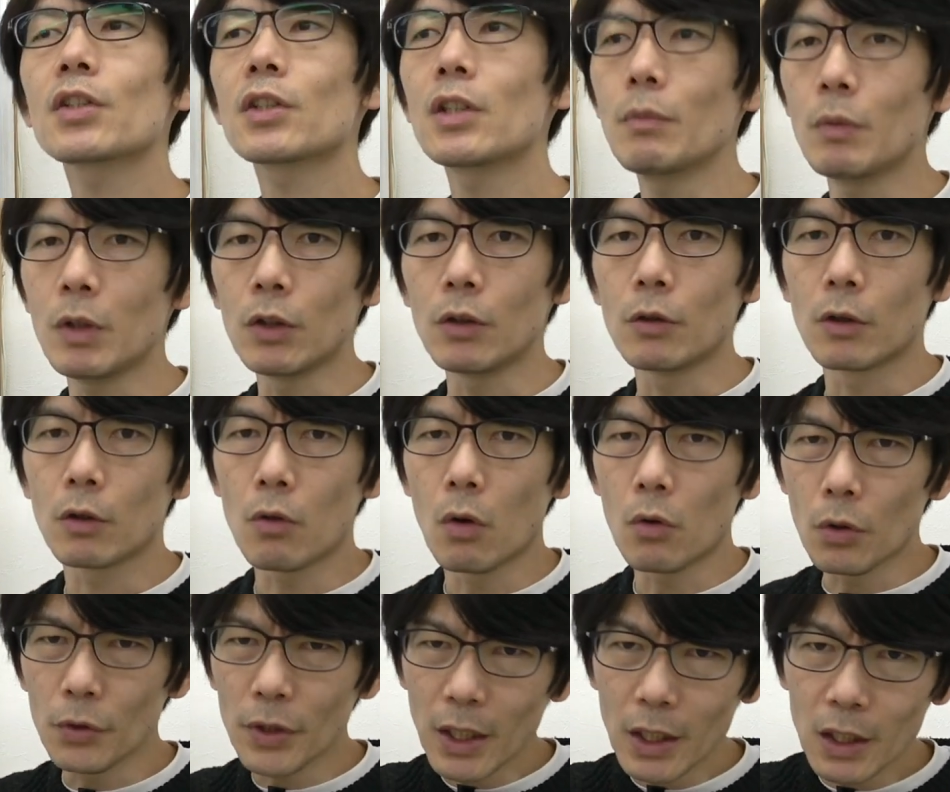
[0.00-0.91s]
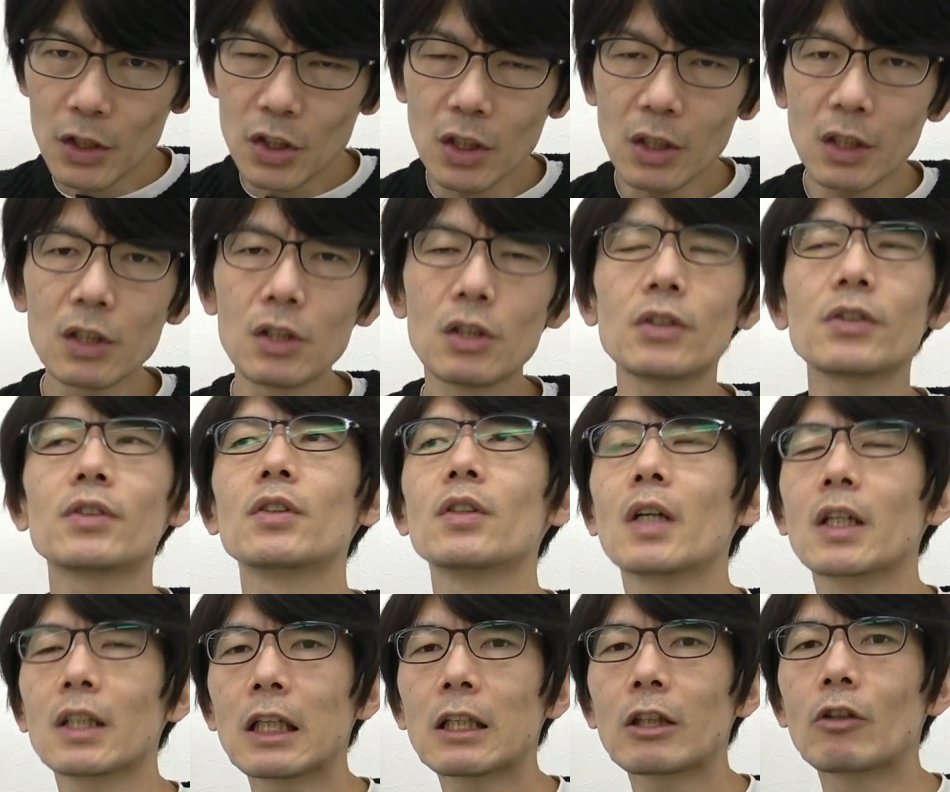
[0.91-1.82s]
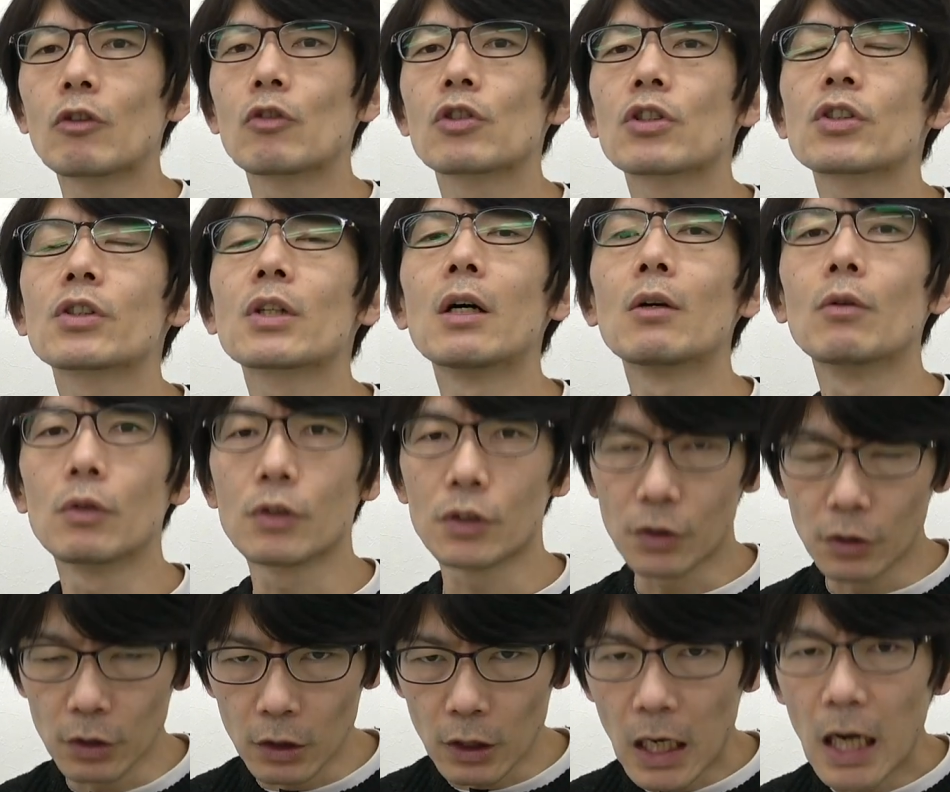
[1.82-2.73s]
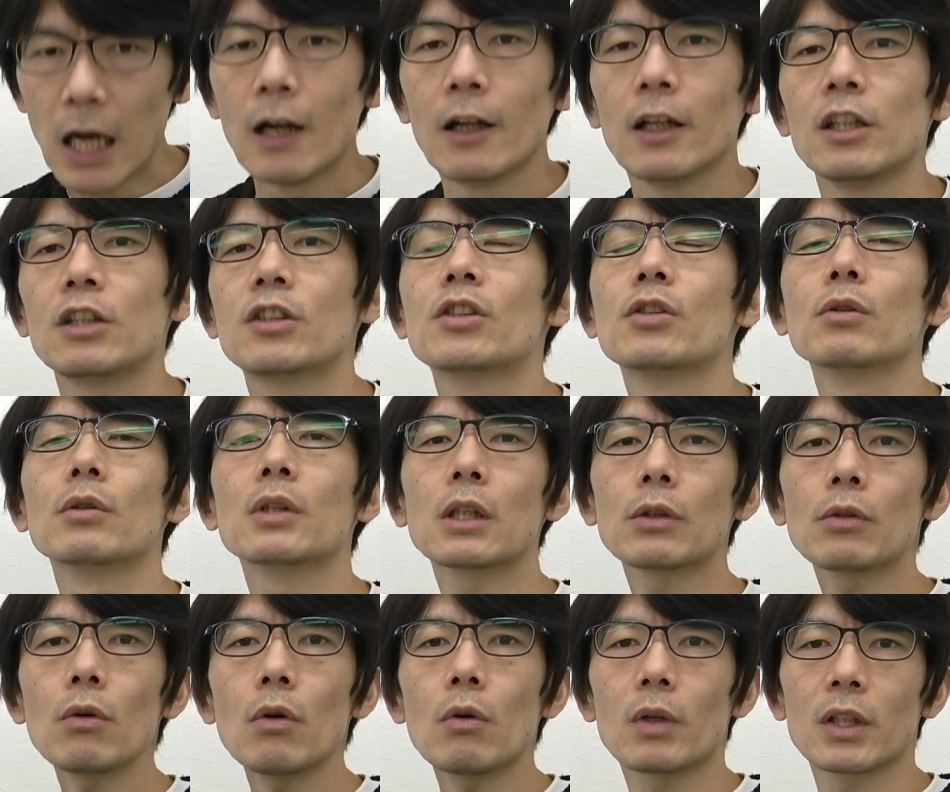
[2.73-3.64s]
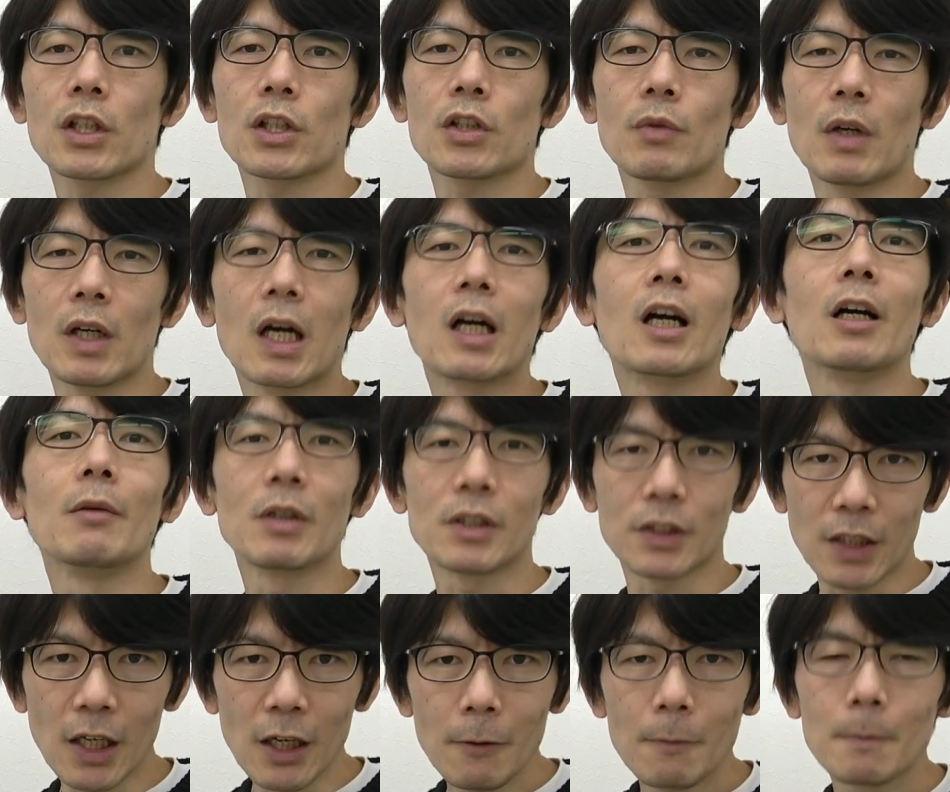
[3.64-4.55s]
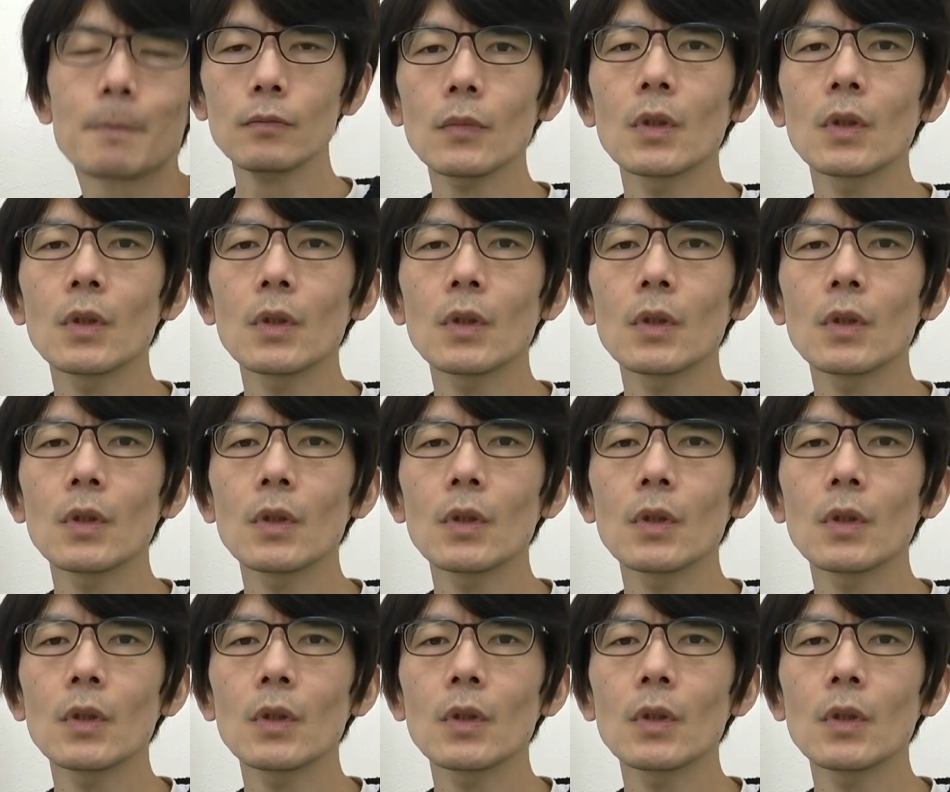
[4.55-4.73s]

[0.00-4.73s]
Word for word: してみるここならチャレンジするかなっていう出願をする必要だと私は考えますね